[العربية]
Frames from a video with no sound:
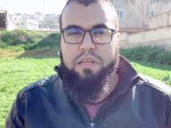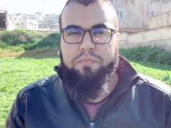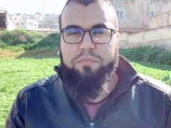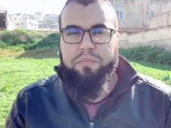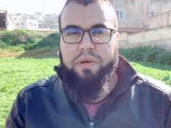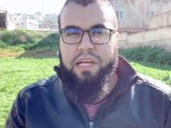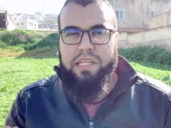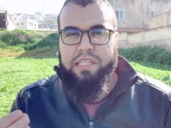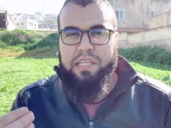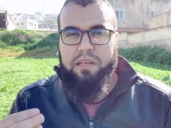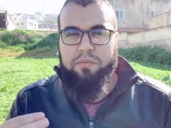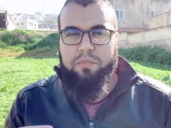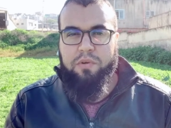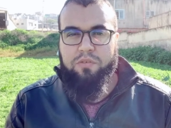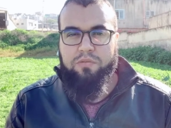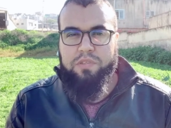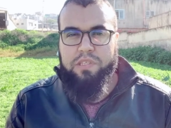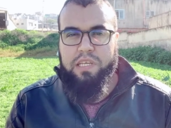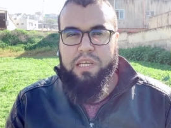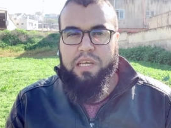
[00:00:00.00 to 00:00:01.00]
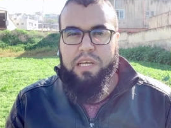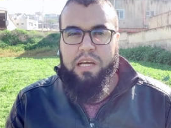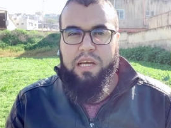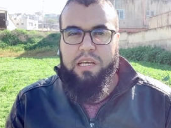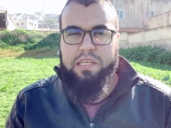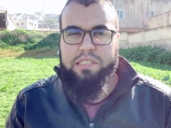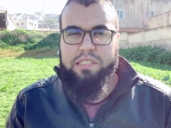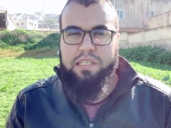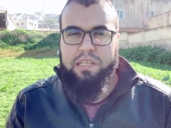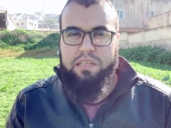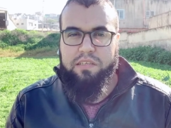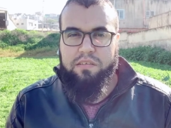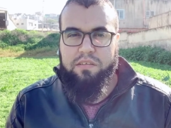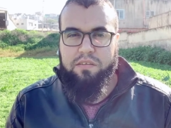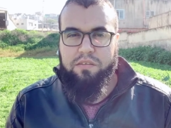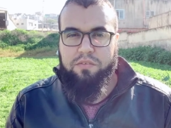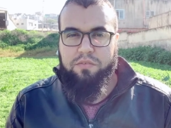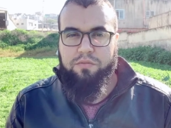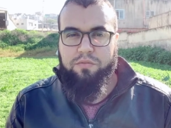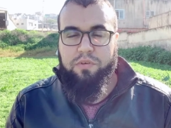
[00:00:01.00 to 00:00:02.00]
بعد الموت اصلا
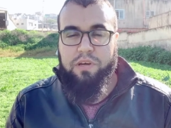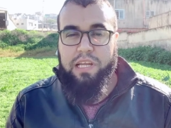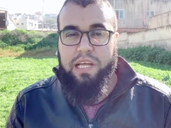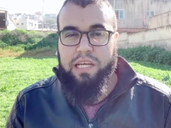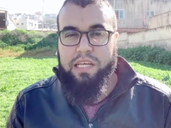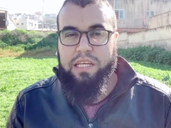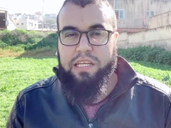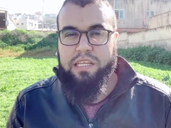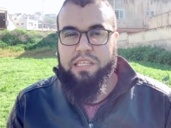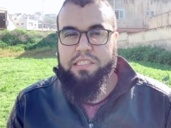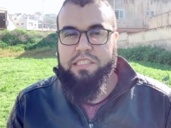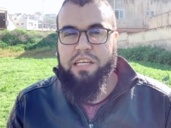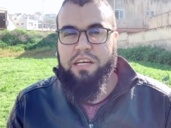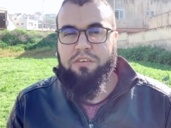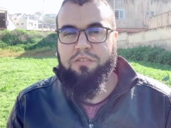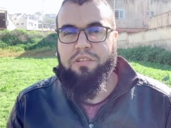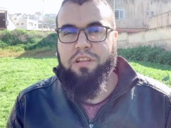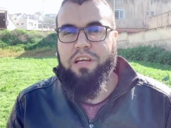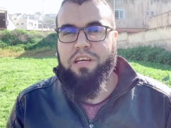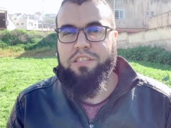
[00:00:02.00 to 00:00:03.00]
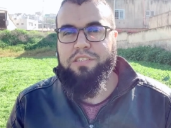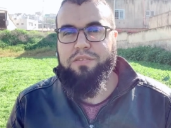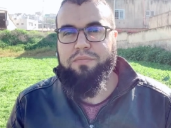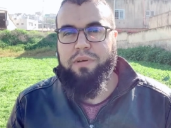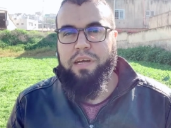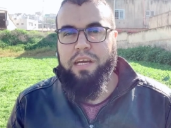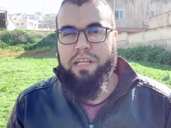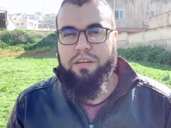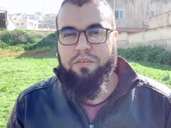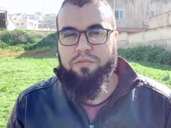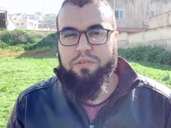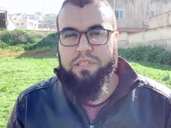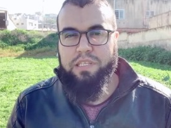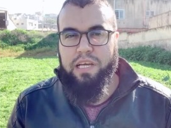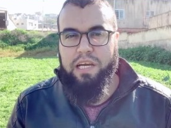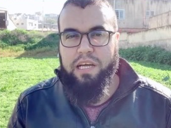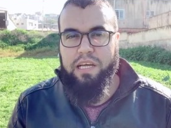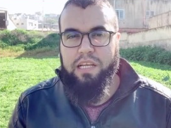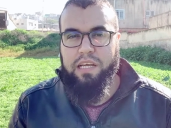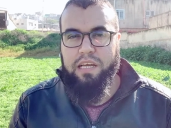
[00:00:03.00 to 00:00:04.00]
ولكن يشاء الله سبحانه
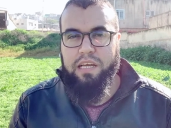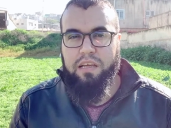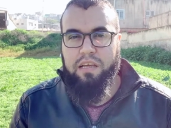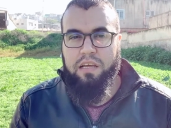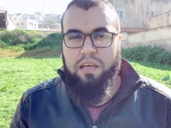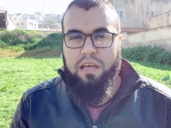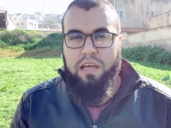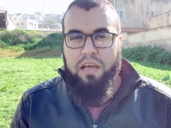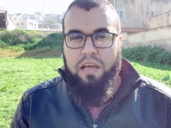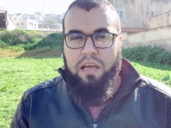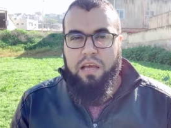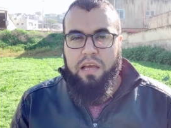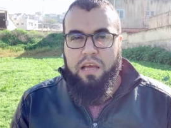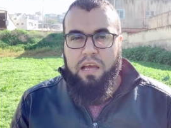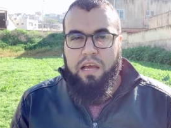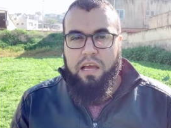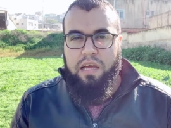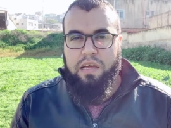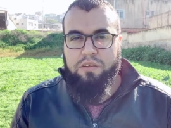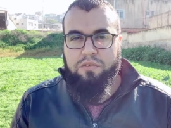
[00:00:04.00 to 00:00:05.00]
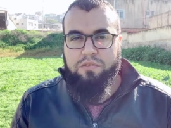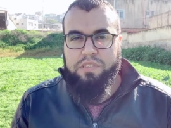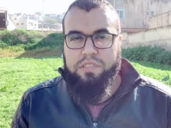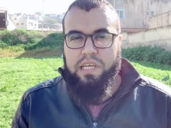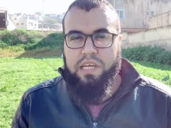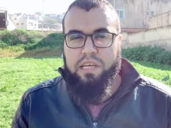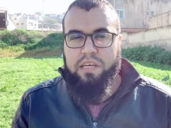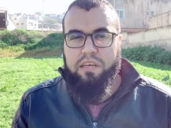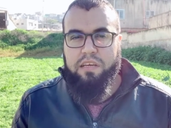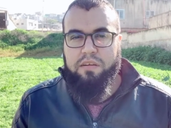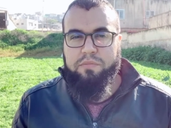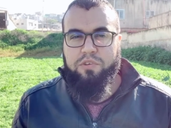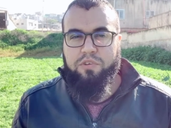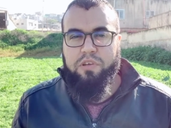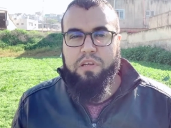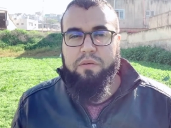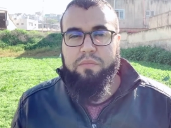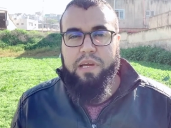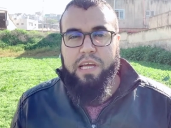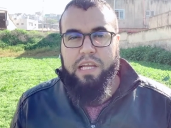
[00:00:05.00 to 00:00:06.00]
وتعالى ان يسخر من
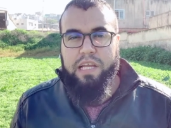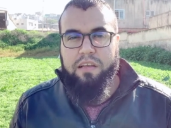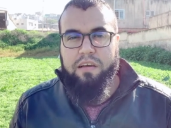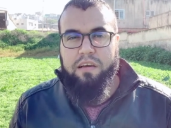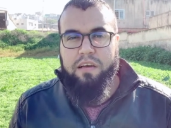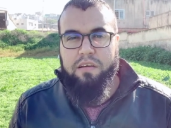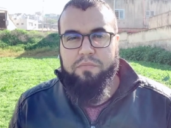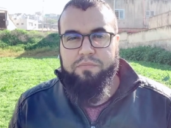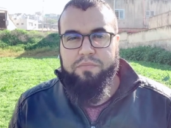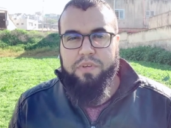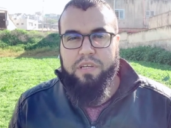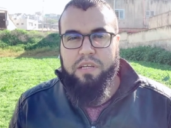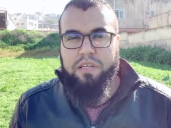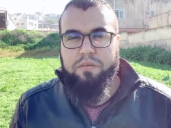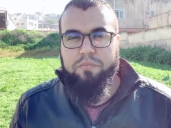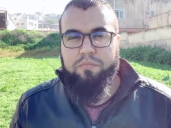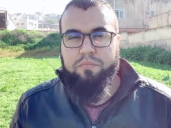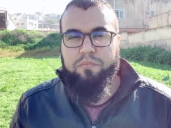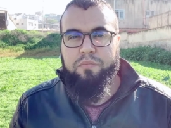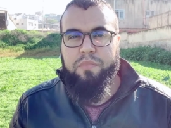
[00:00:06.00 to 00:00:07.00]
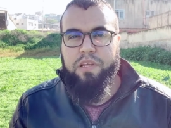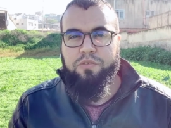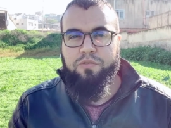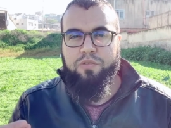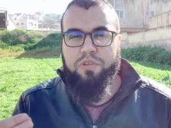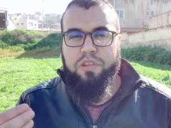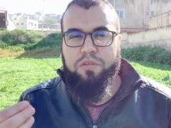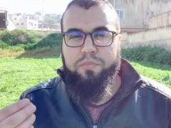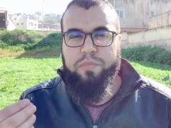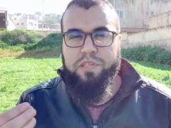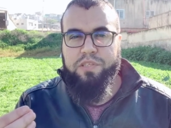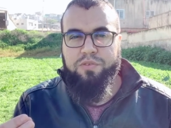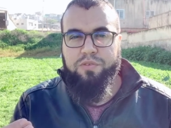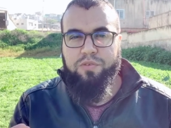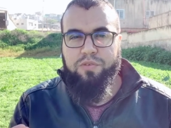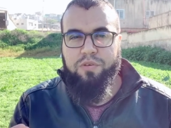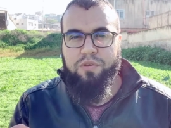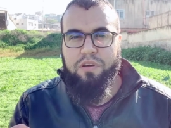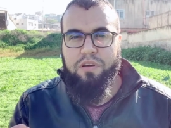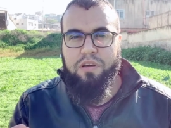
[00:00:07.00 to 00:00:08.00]
علماء الغرب من
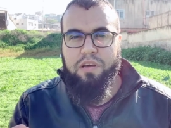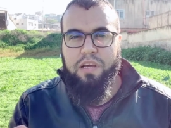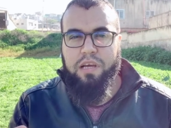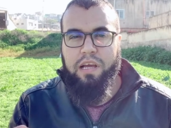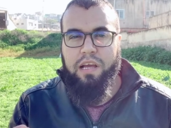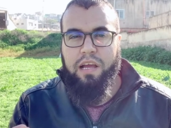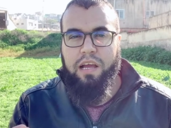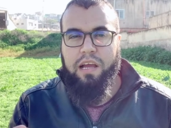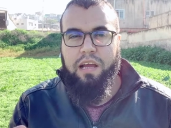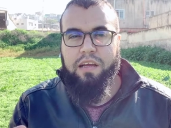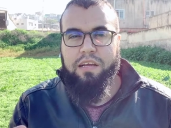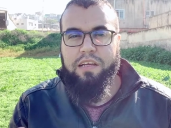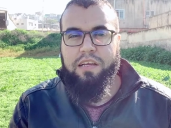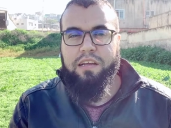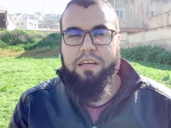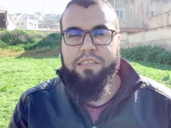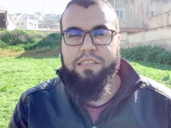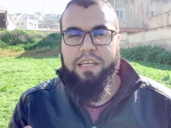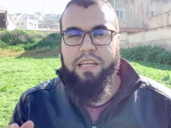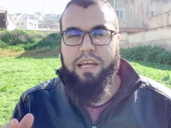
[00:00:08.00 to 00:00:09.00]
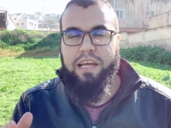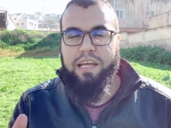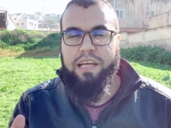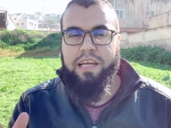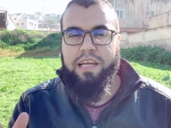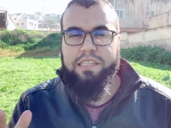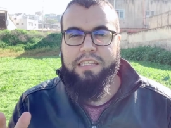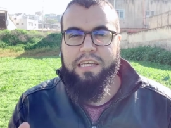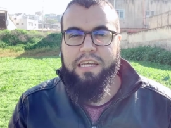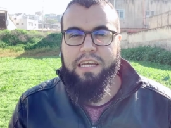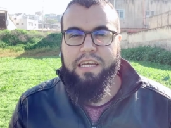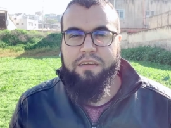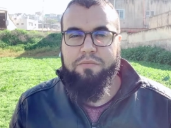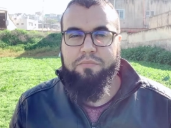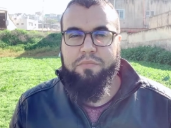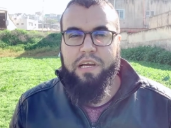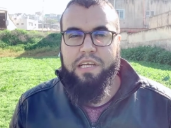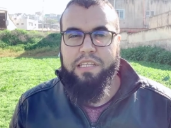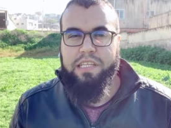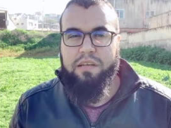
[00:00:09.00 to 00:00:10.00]
يثبت حقيقه الحياه
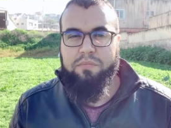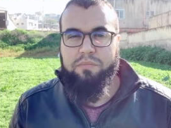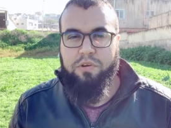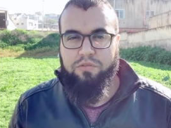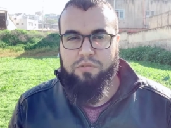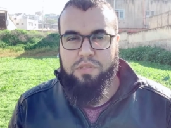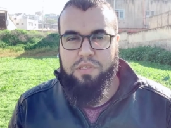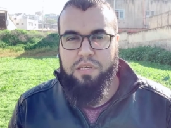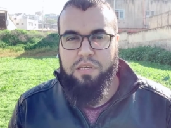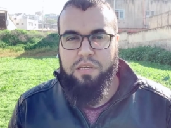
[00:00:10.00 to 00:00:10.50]
بعد الموت